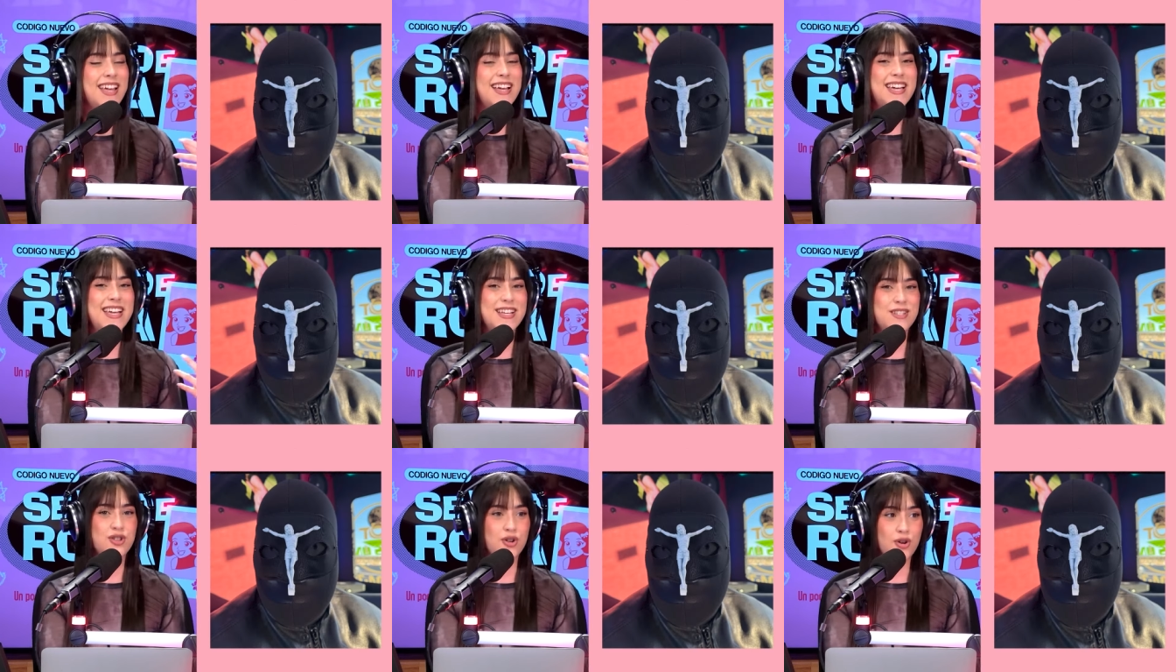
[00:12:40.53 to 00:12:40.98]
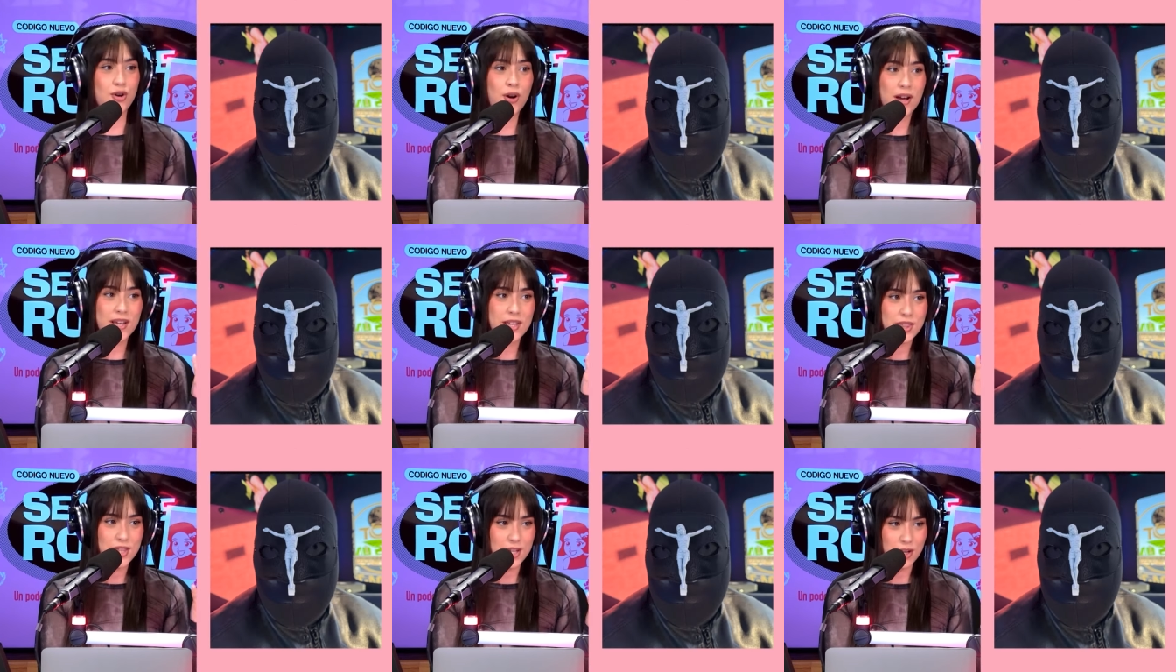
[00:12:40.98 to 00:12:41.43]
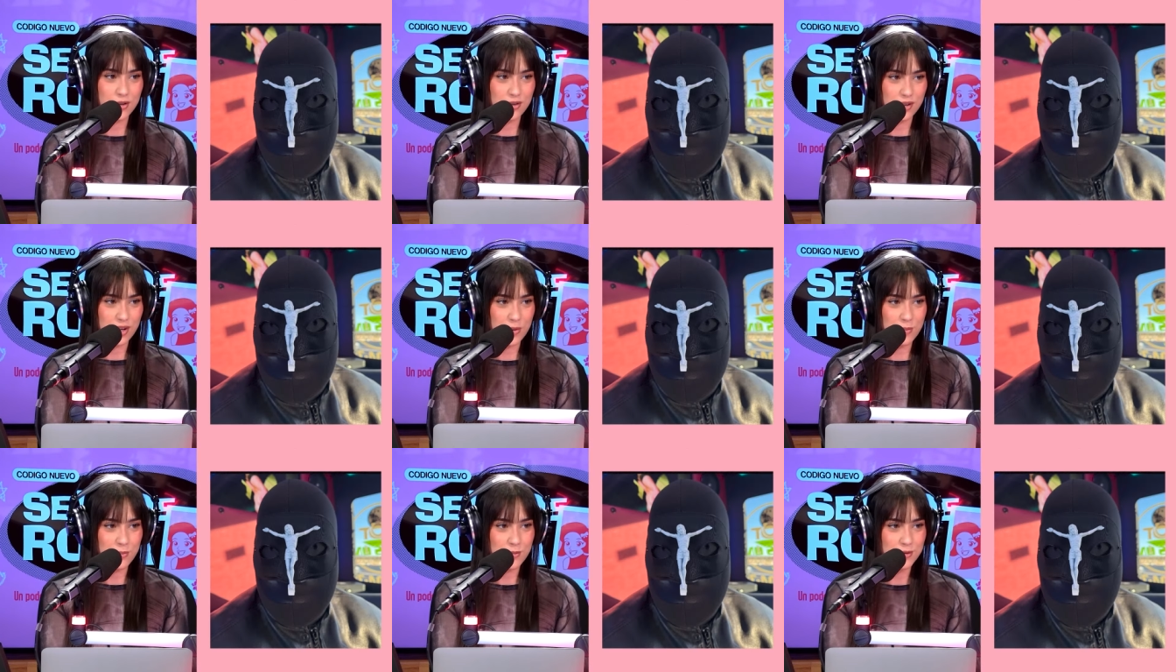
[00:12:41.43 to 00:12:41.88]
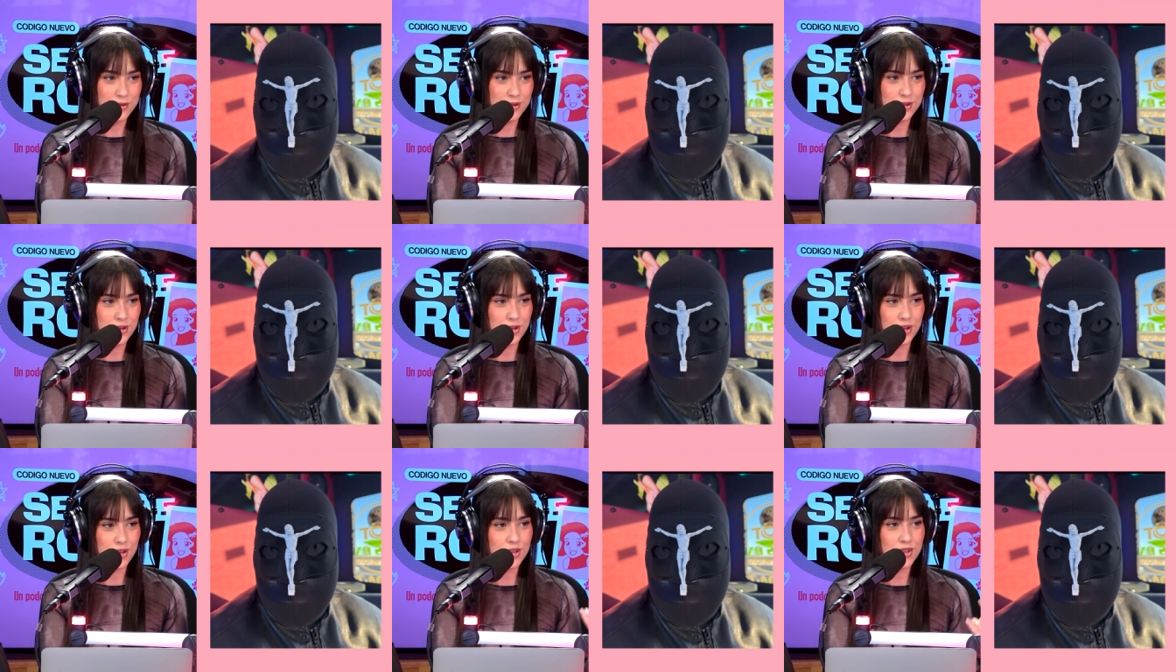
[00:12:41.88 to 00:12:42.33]
que solo hay cinco en el
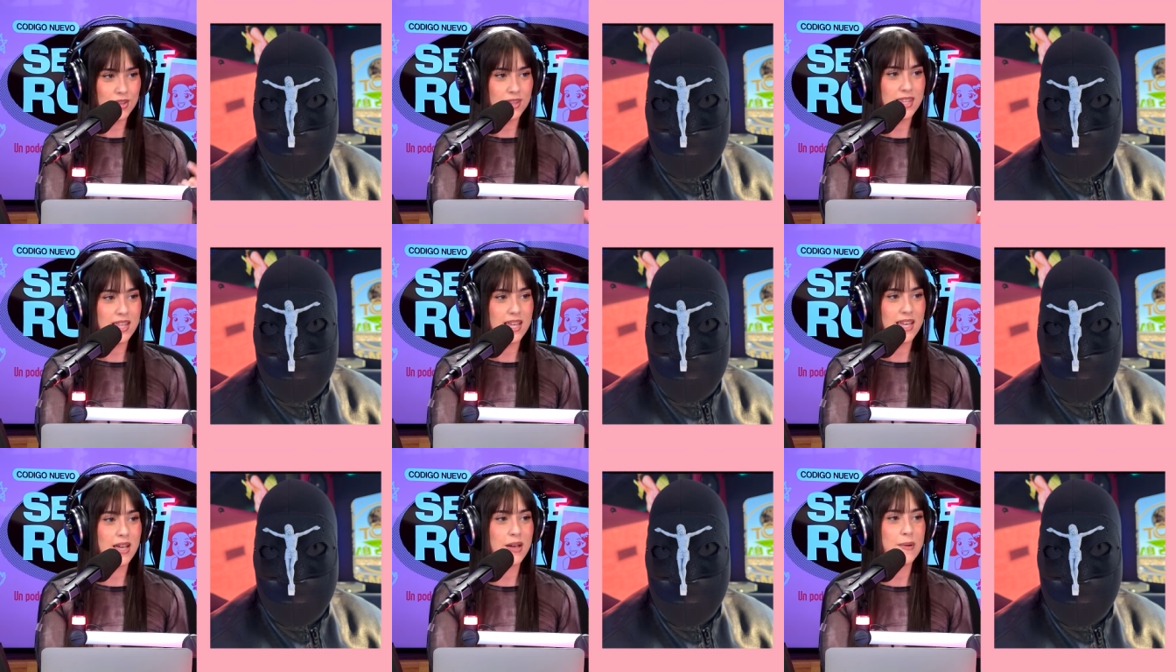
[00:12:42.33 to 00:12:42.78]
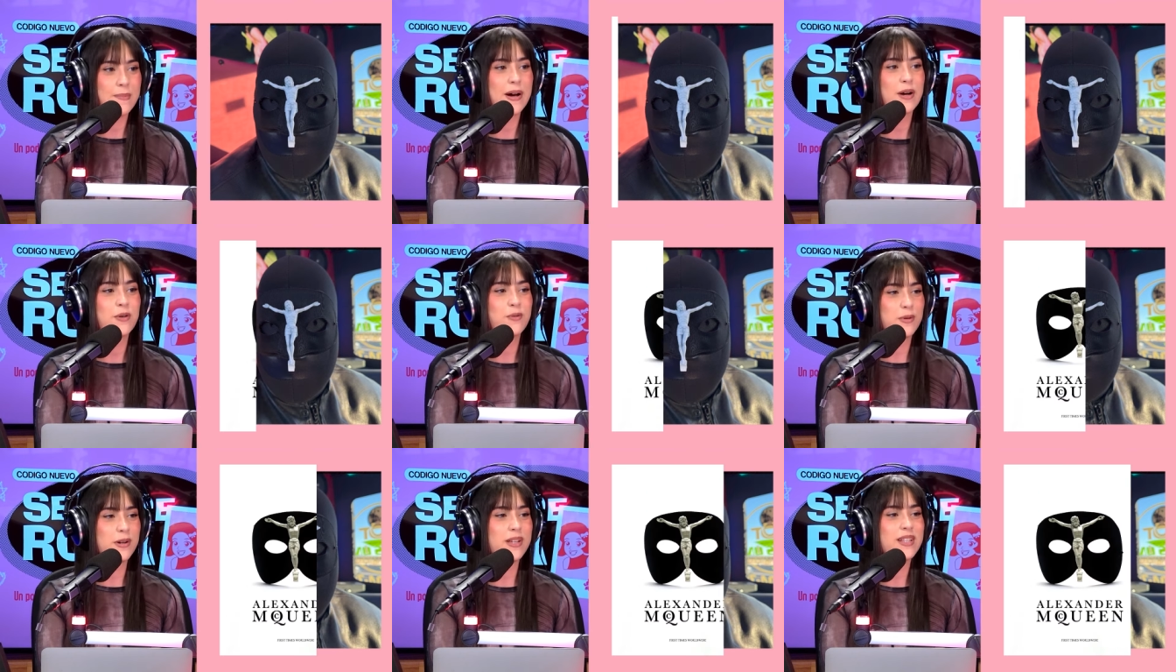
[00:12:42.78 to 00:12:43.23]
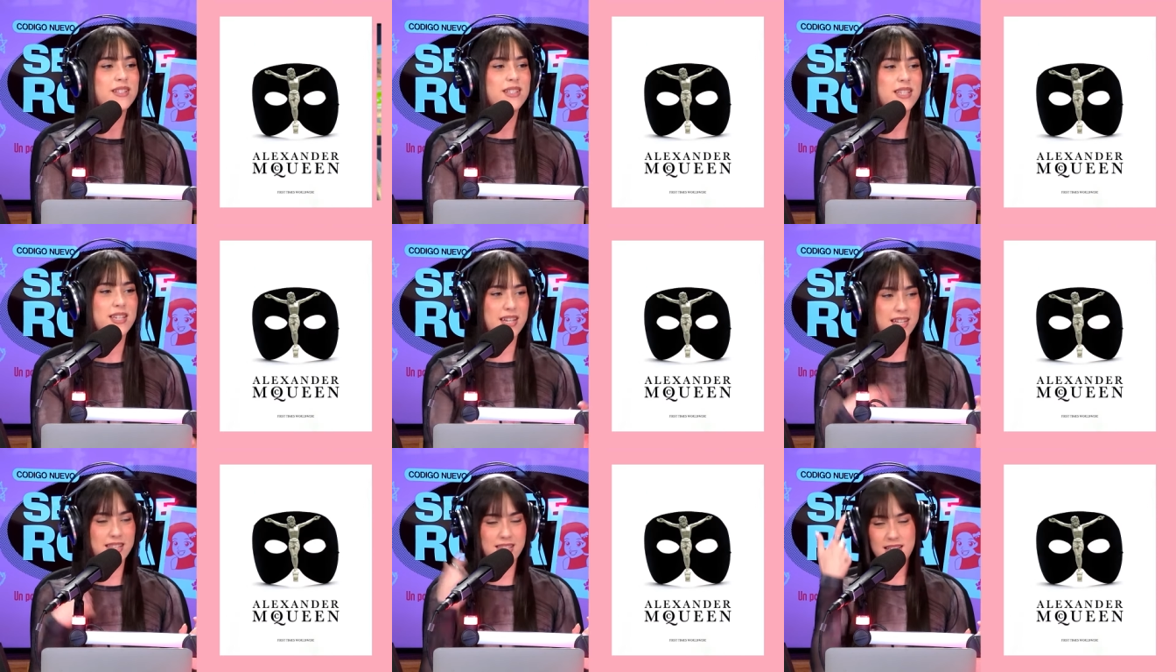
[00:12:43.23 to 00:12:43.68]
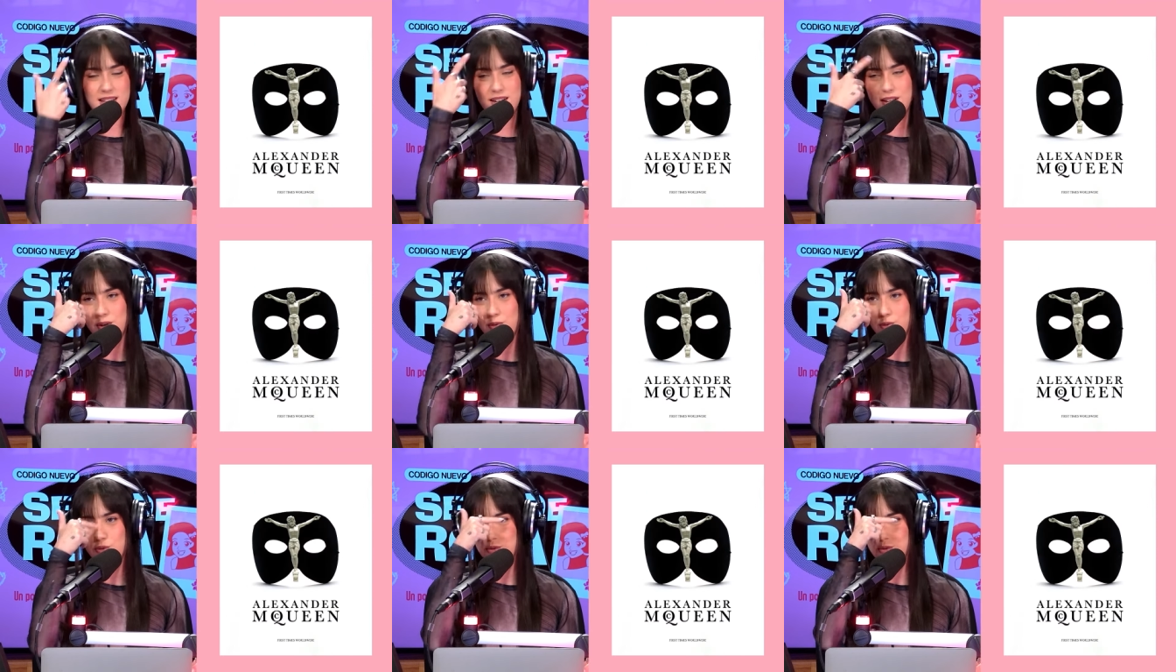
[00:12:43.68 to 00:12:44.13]
mundo de McQueen, de que
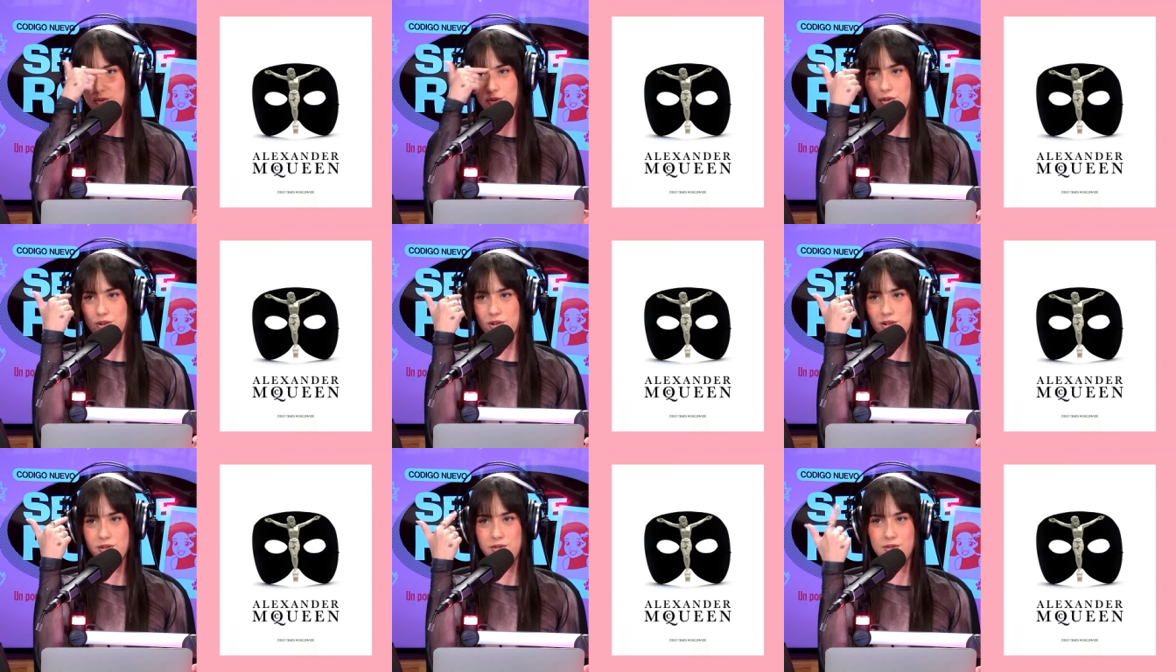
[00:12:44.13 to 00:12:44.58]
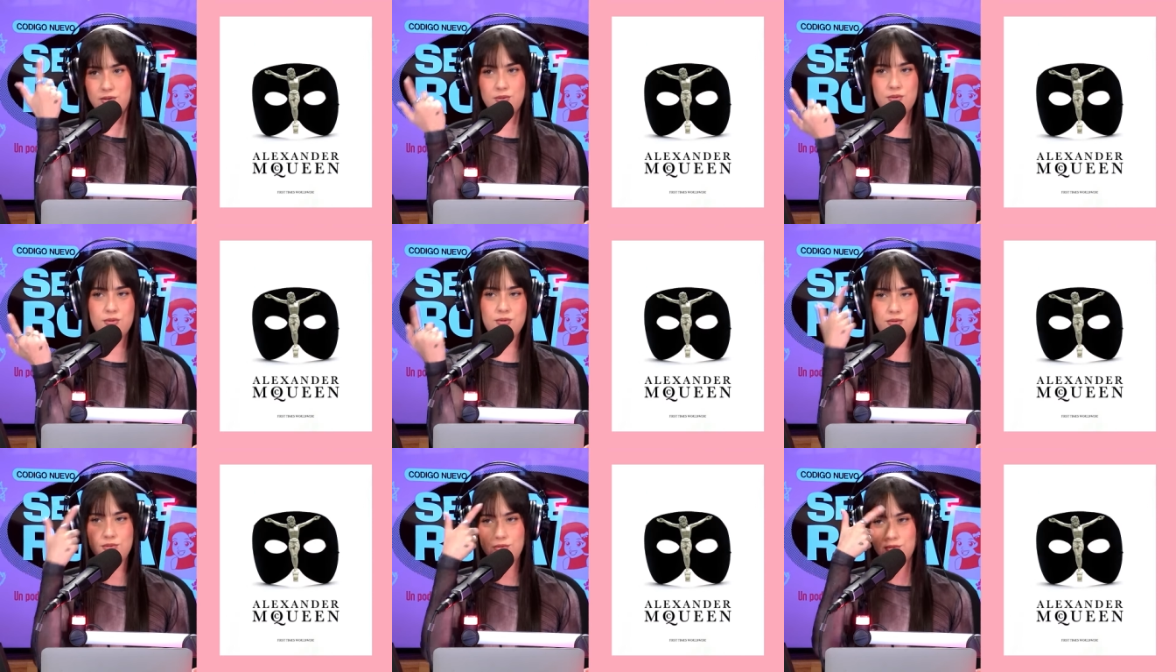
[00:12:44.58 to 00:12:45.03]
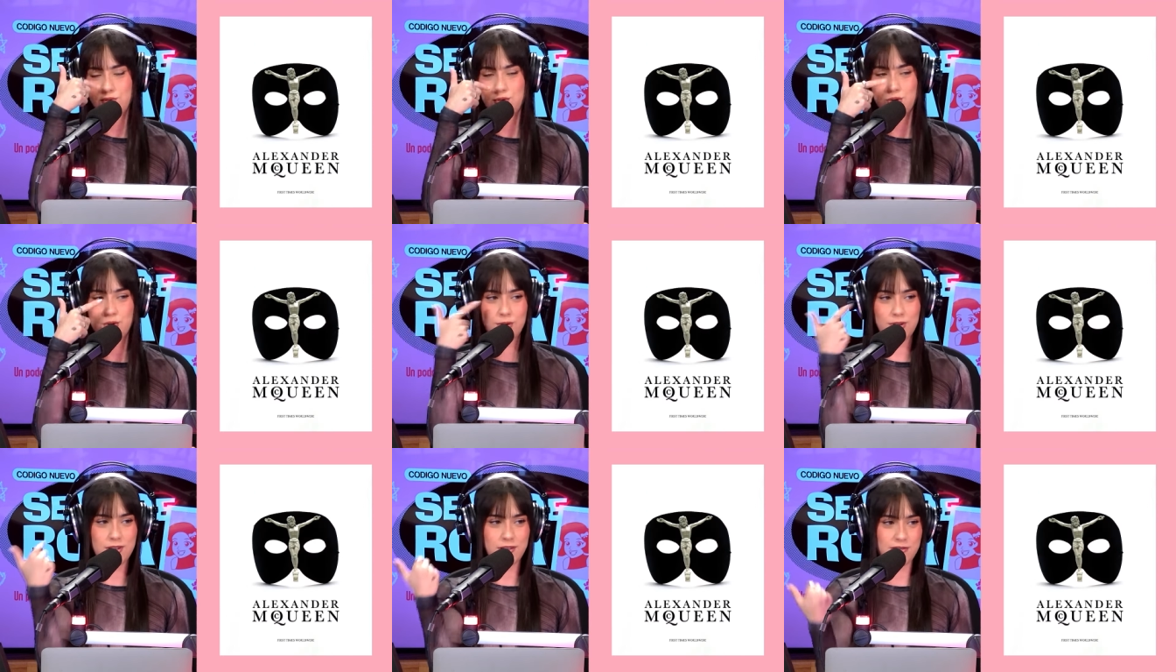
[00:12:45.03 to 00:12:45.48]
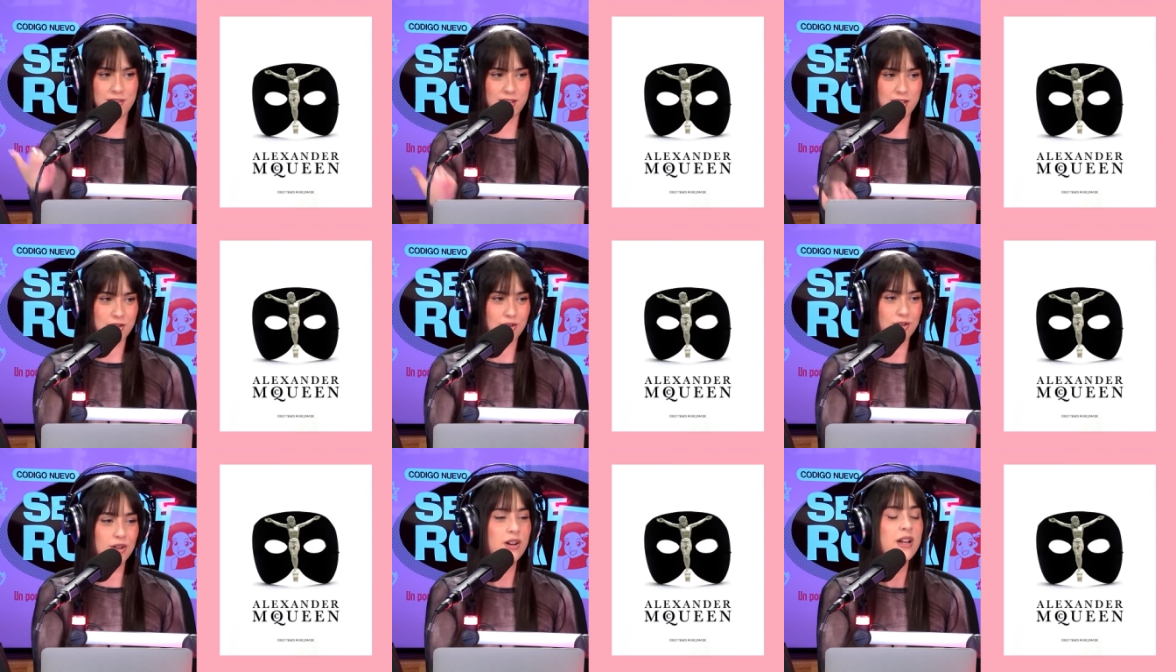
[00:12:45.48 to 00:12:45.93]
tiene un,
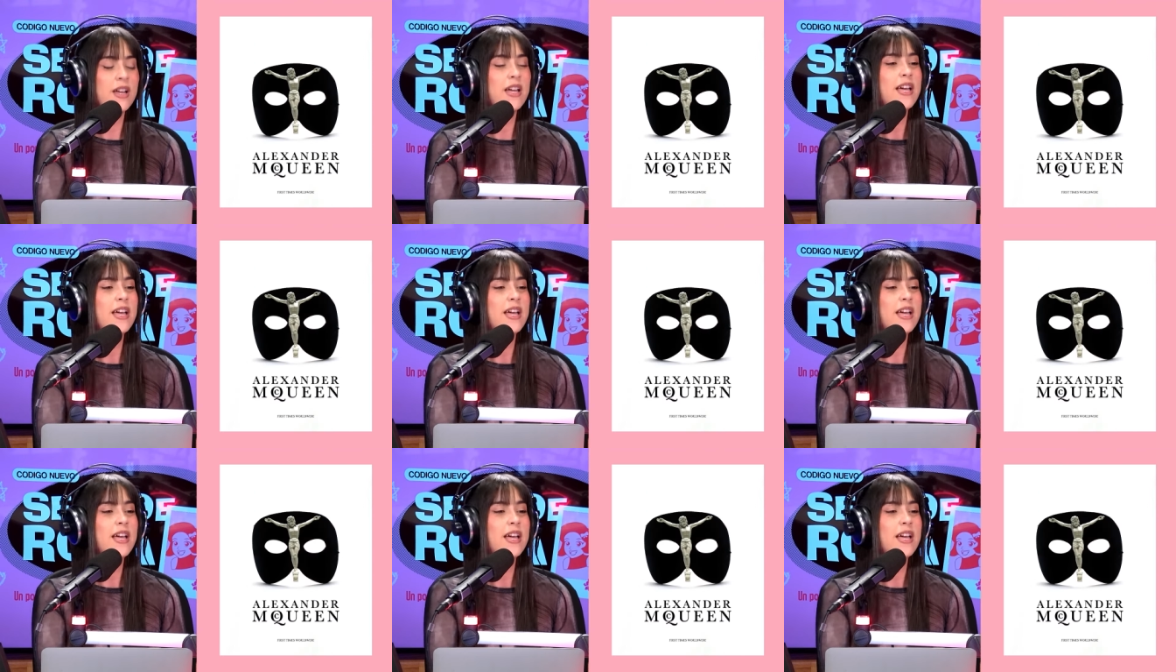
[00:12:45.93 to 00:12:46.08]
crucifijo.